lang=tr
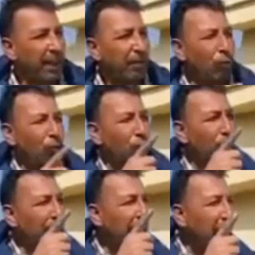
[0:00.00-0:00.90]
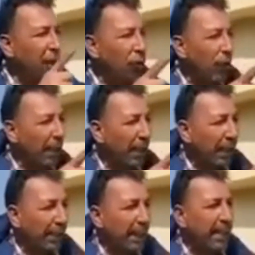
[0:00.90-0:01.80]
Bütün mineraller köyde dikkat
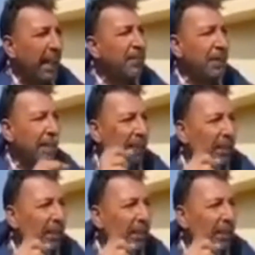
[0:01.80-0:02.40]
edersen hepsi yıkıldı.